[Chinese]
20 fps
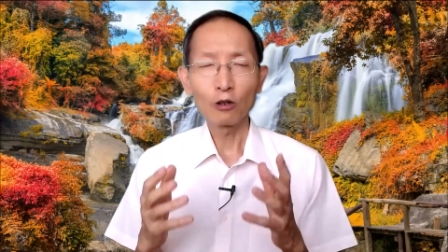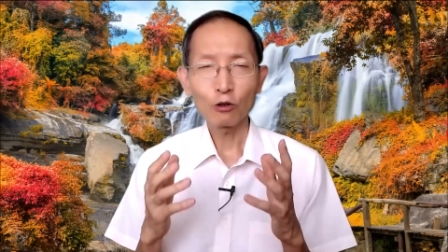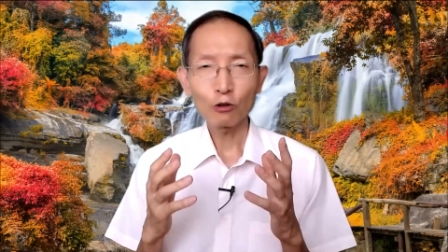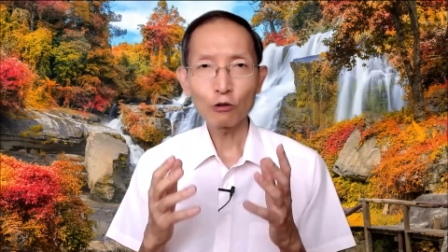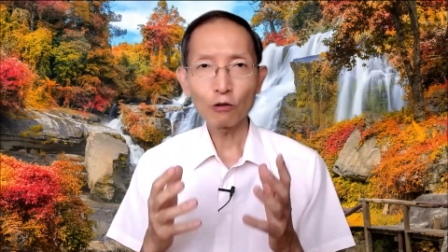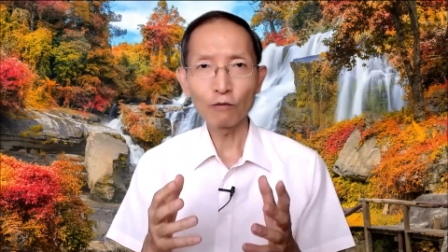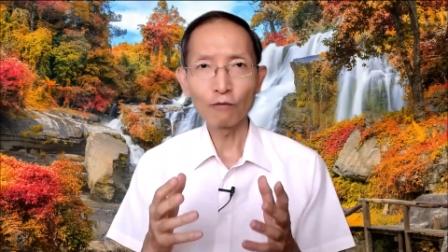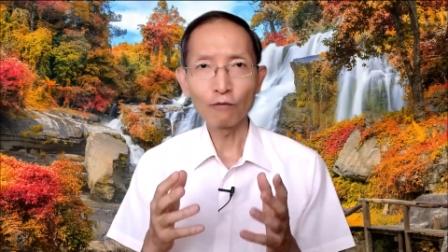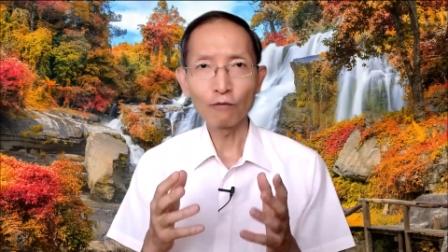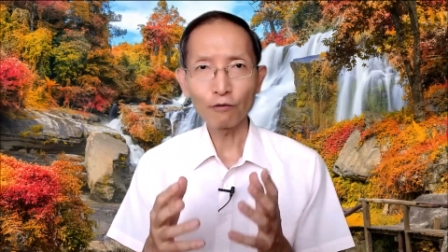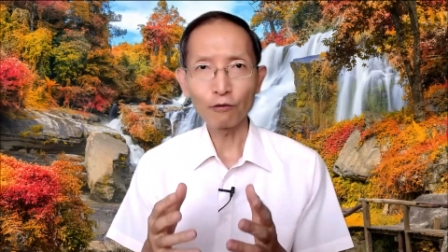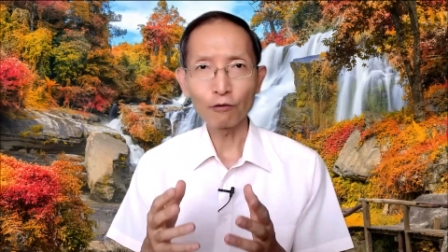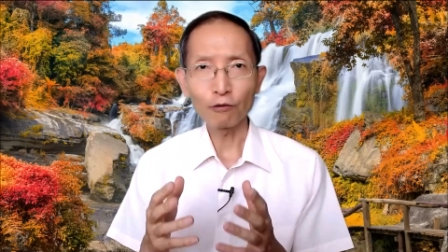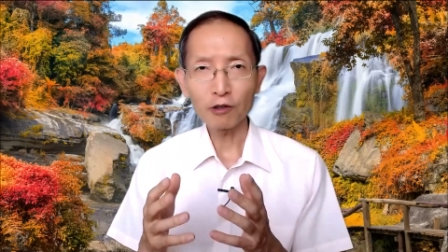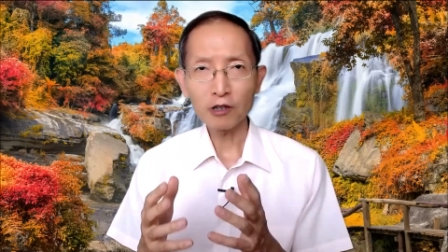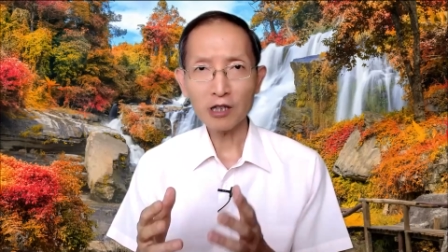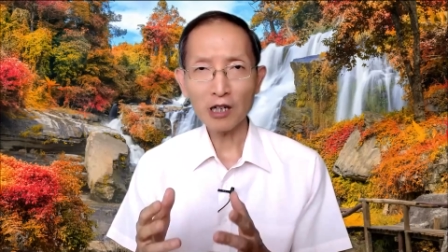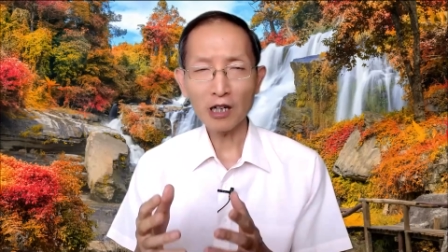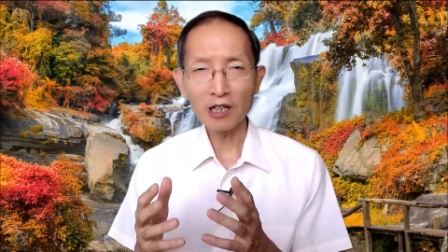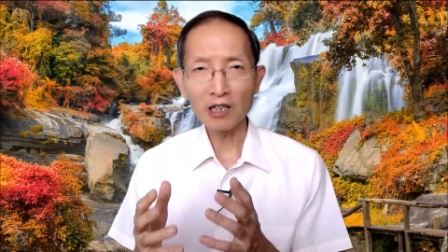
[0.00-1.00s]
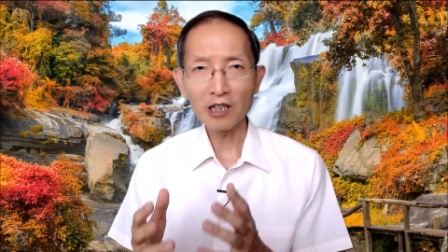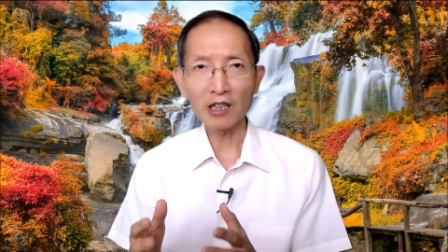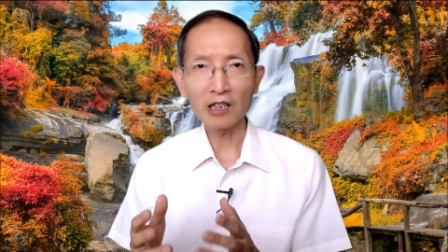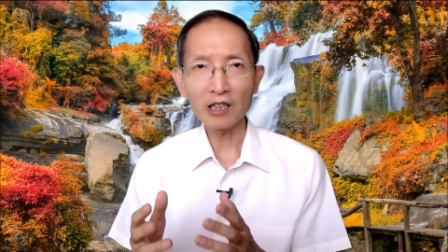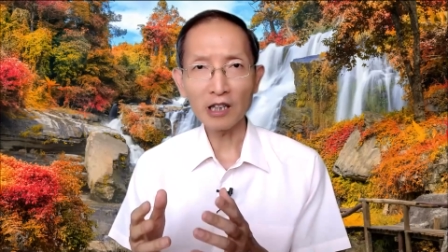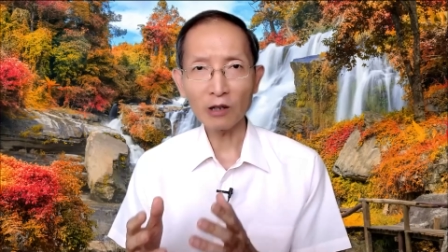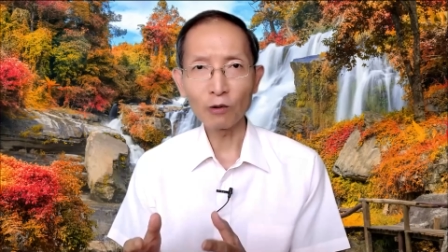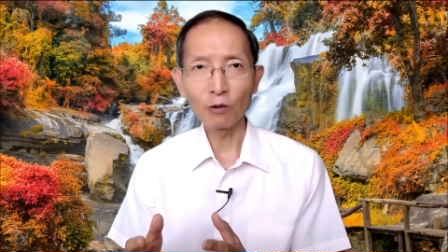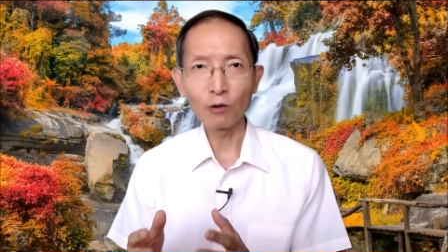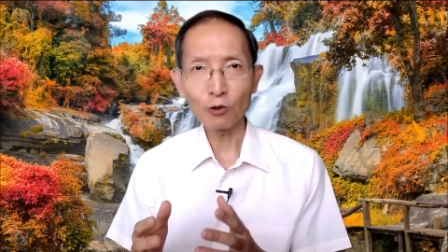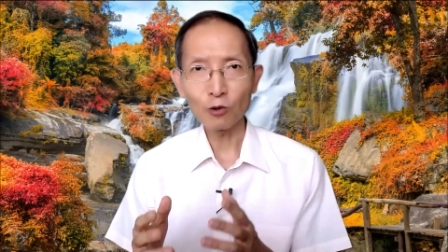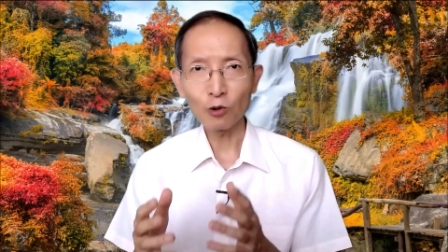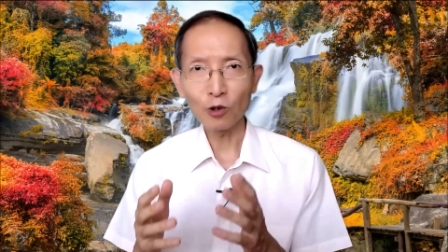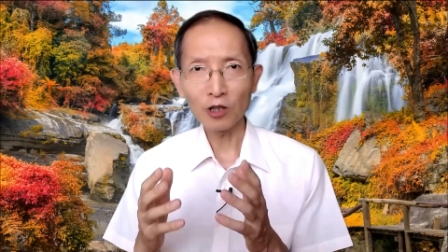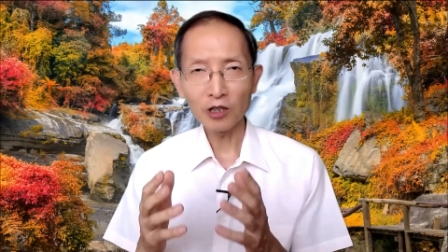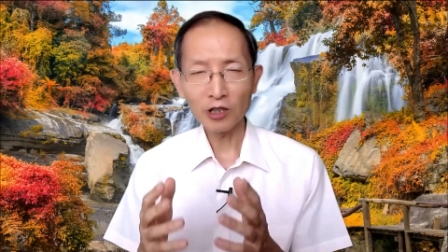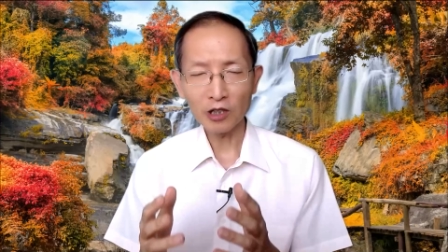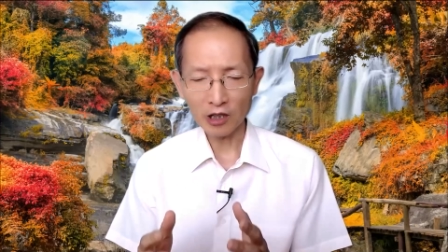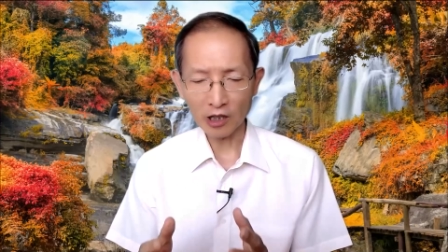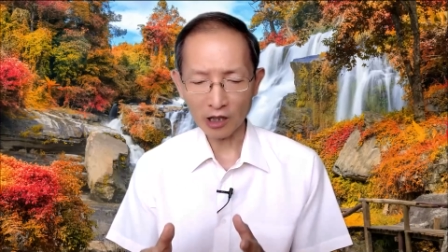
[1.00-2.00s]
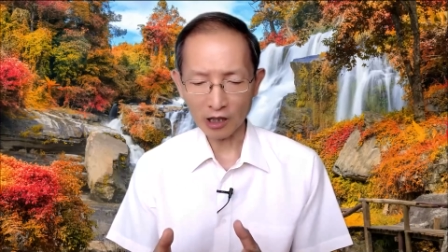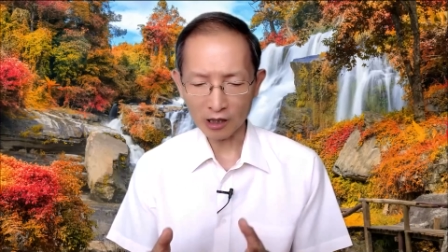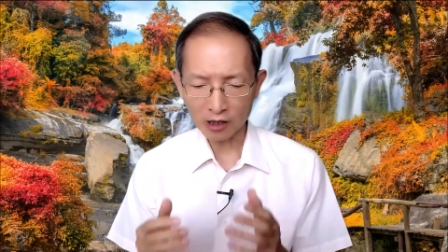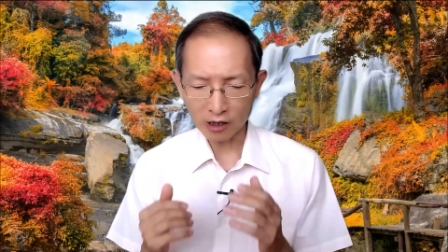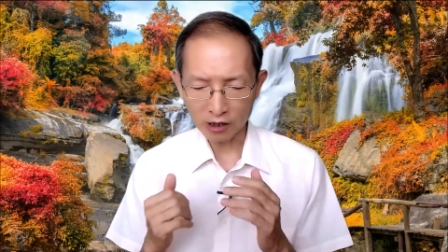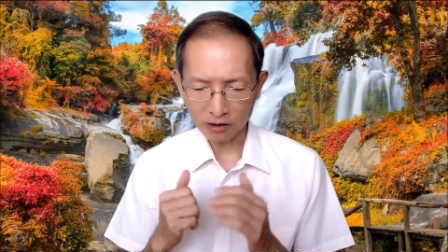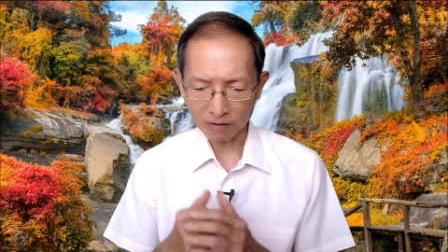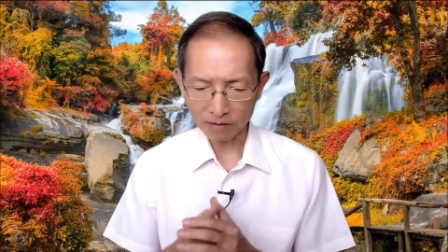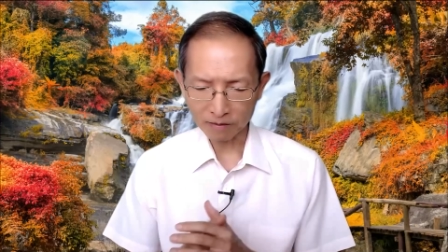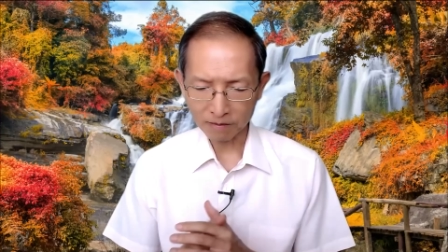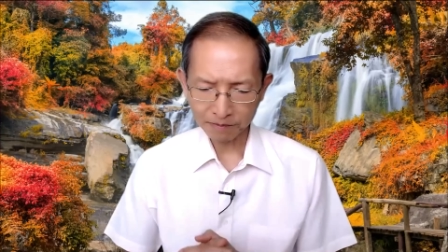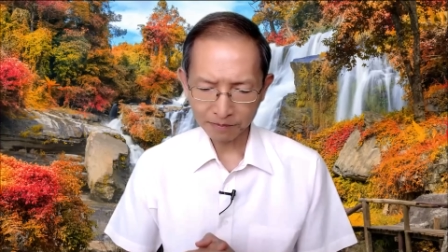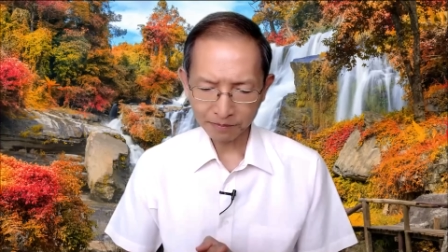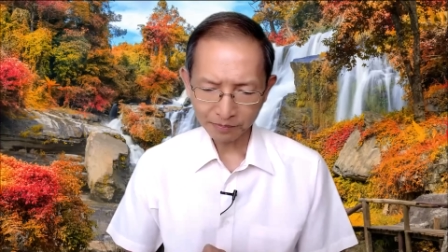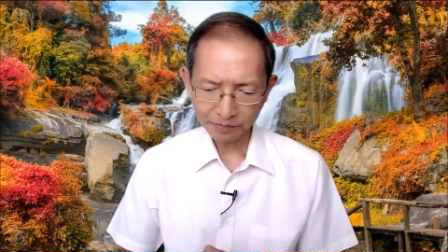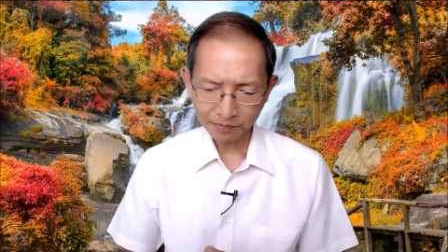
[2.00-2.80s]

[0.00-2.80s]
顺服圣灵的工作，节制。